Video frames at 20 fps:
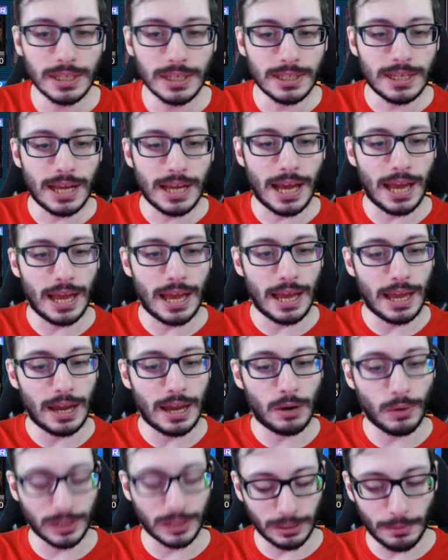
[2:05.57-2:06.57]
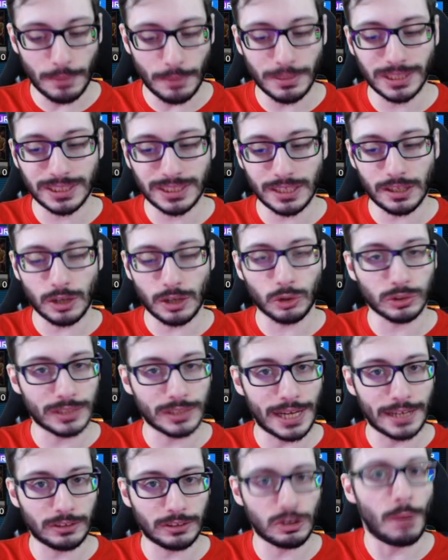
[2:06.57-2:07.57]
uh, quando abbiamo iniziato a
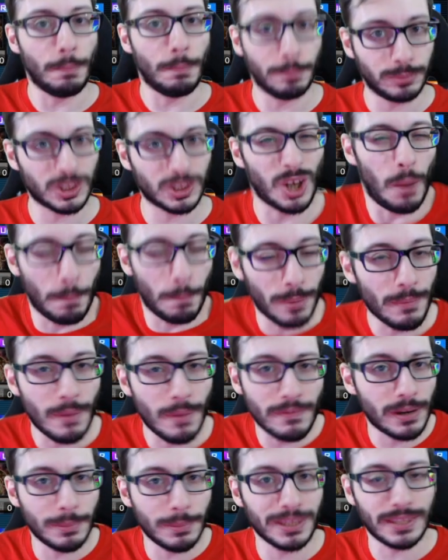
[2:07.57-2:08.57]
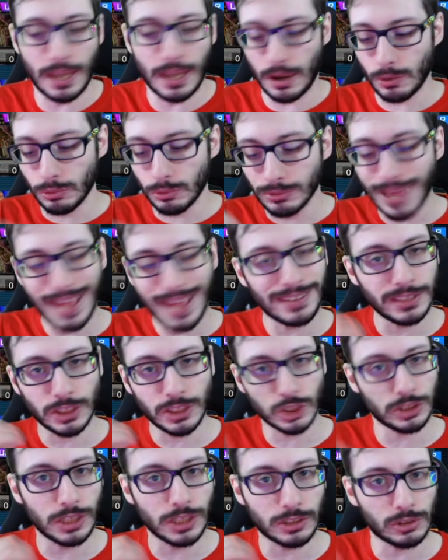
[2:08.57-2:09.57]
incontrare tro troppe, ma veramente un
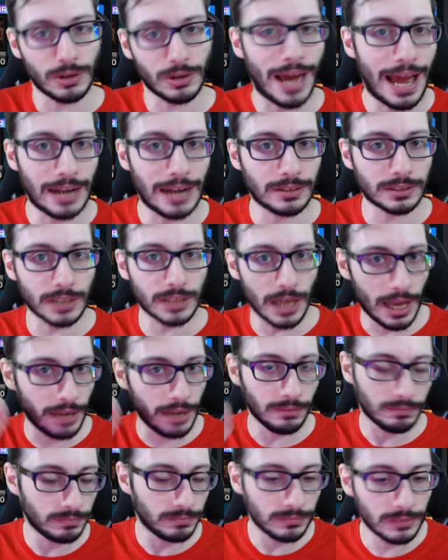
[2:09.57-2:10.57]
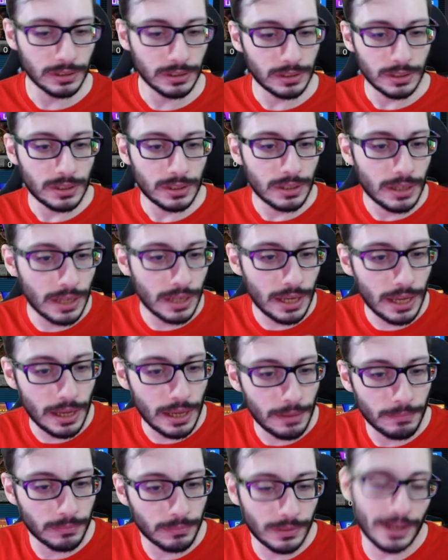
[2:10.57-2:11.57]
edge dietro l'altra
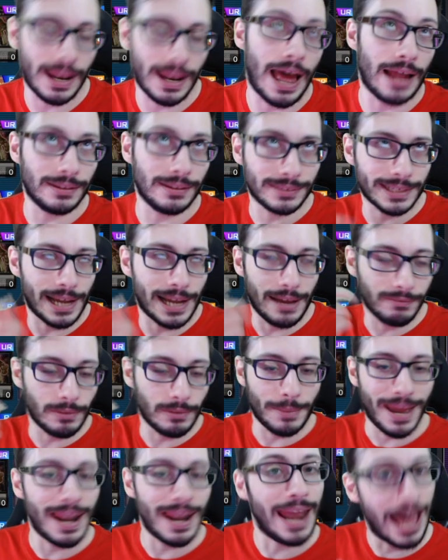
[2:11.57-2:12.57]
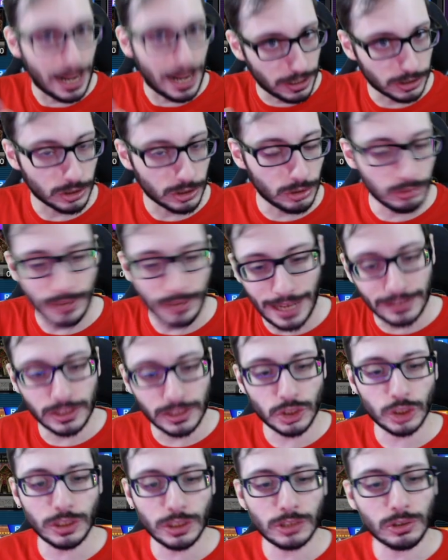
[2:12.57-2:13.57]
e l'altra, vabbè, l'altro, un
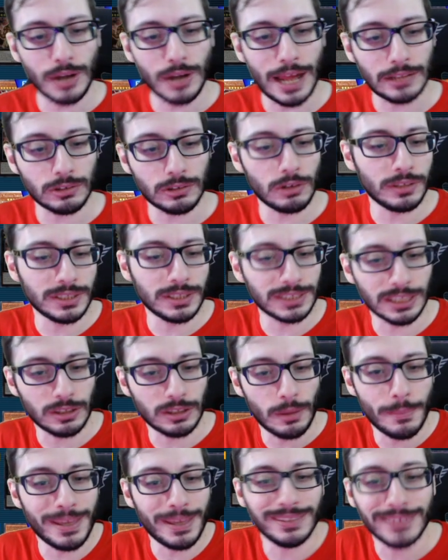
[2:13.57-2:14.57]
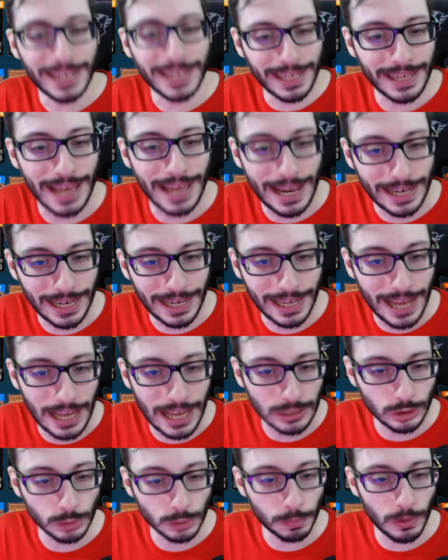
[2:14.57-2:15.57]
LDC dietro l'altro, ho iniziato a mendeccare a
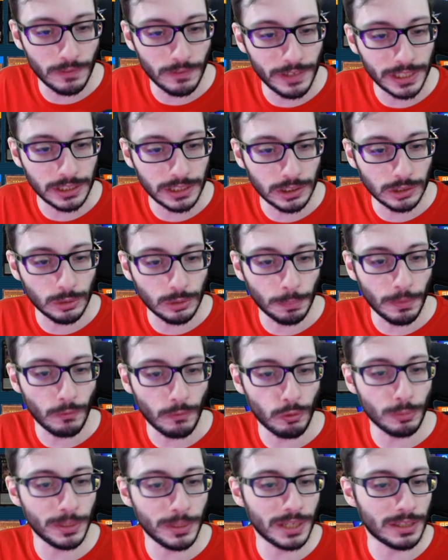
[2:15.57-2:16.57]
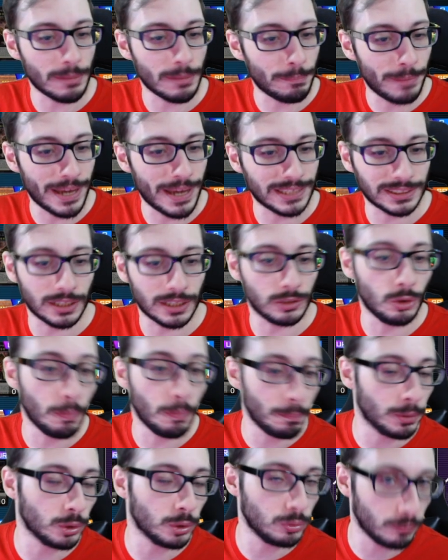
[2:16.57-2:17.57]
caso spolverine e doppio fulmine tempesta.
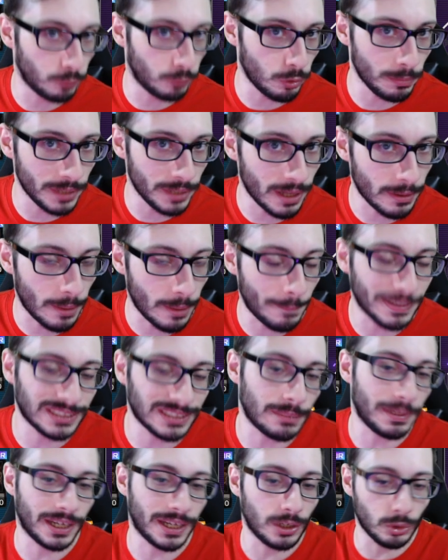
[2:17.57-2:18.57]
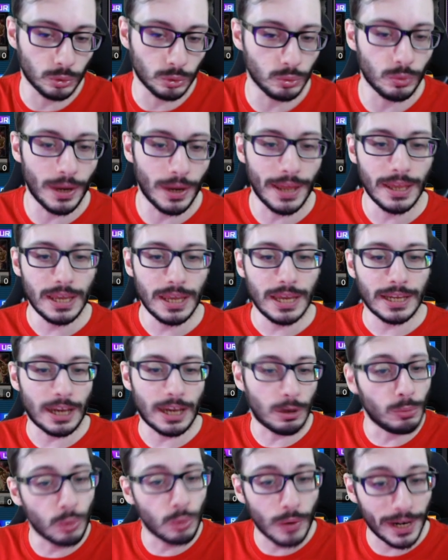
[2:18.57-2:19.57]
Doppio fulmine tempesta perché ne ho due,
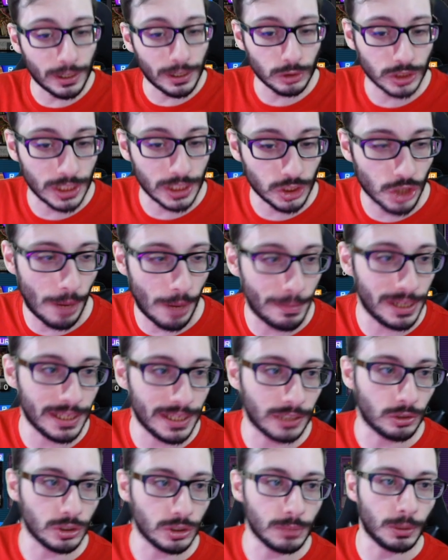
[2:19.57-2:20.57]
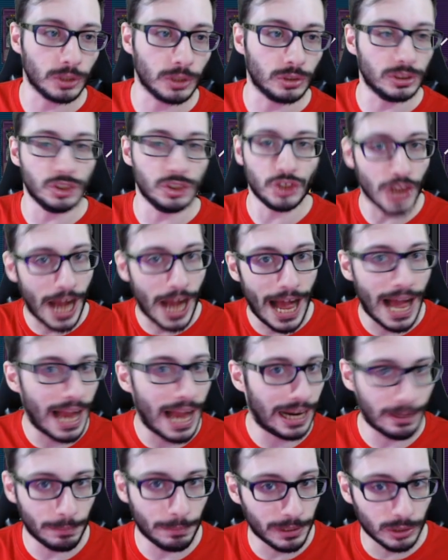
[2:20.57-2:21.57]
che comunque erano searchabili ad ogni modo di
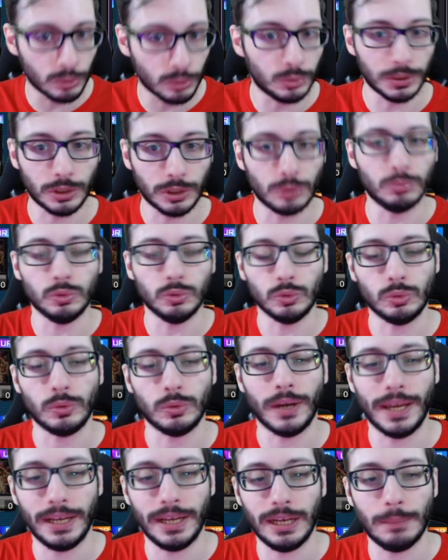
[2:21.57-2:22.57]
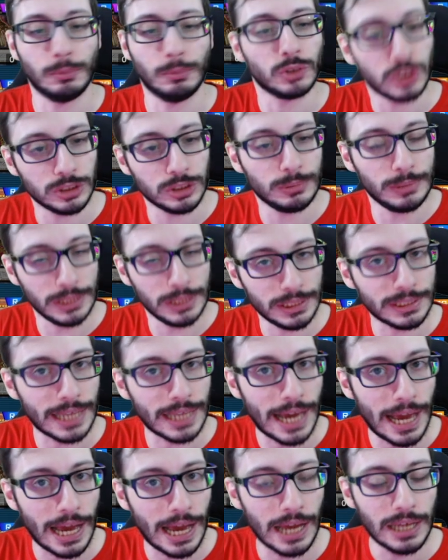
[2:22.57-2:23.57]
Jara, per cui comunque le
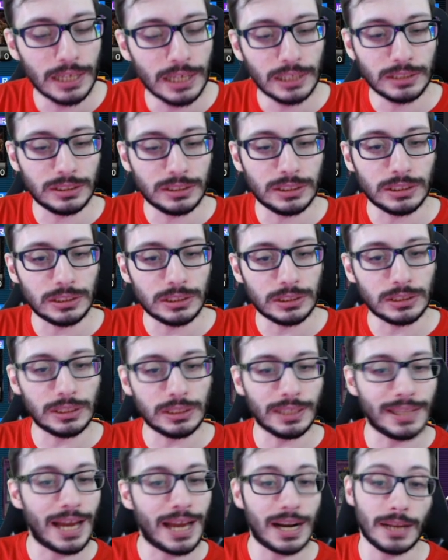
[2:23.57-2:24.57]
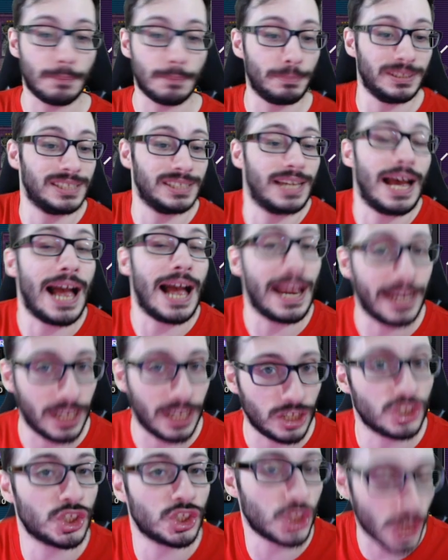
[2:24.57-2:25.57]
possibilità di andarle a
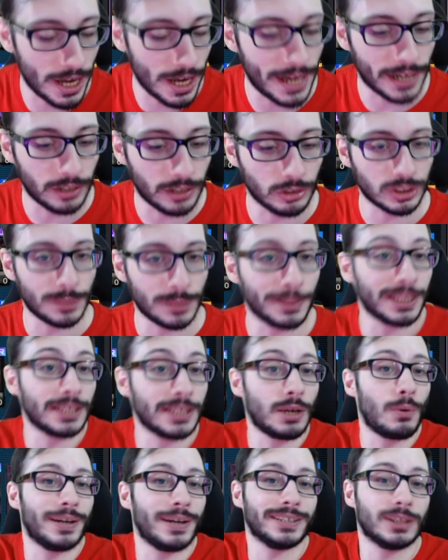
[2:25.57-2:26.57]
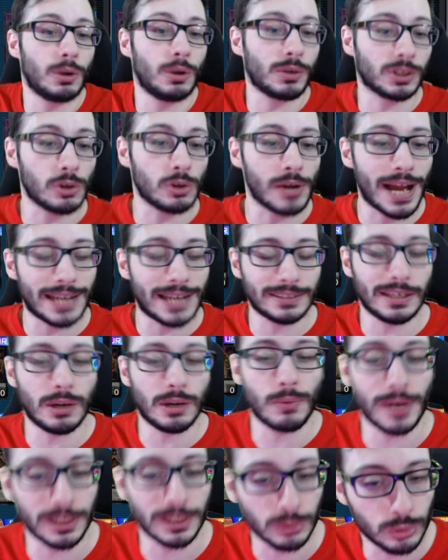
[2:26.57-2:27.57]
pescare c'erano. Siamo andati a 44 carte da
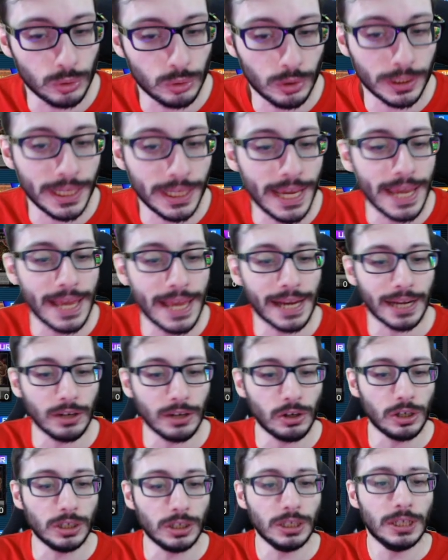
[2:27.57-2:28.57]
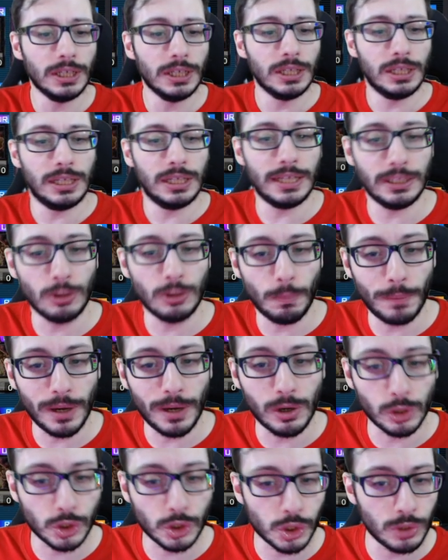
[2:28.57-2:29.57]
41 che erano, le
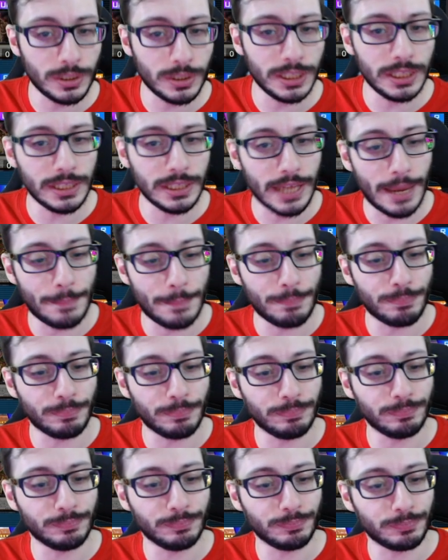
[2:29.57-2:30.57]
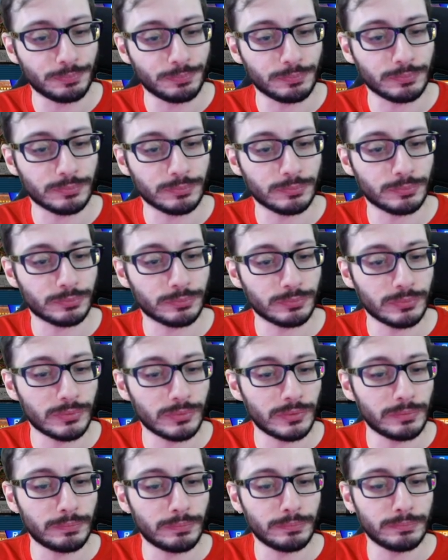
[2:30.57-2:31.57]
doppie goccioline mh,
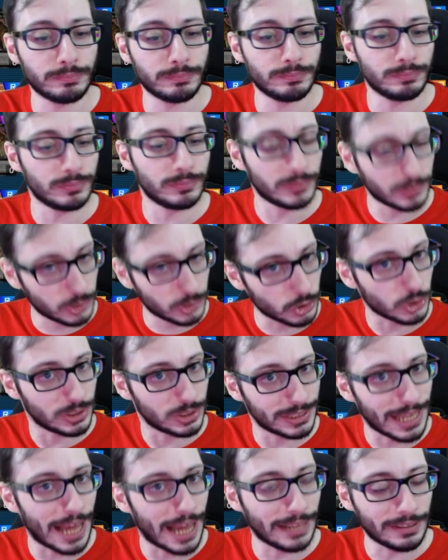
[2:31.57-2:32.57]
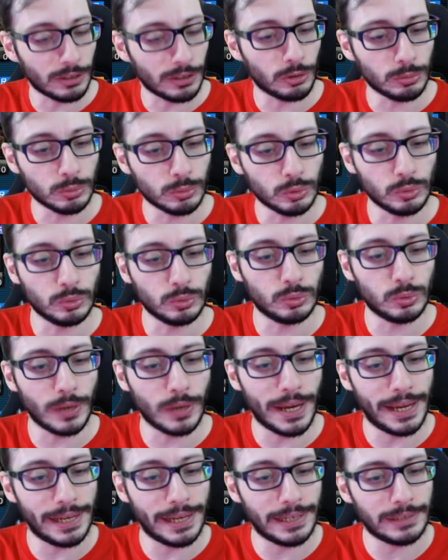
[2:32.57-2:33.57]
mm, sono state
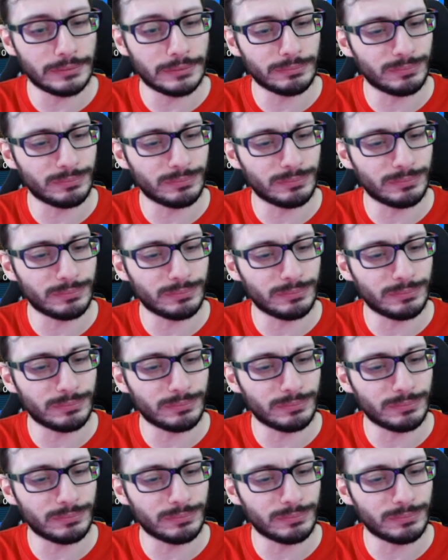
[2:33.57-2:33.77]
comunque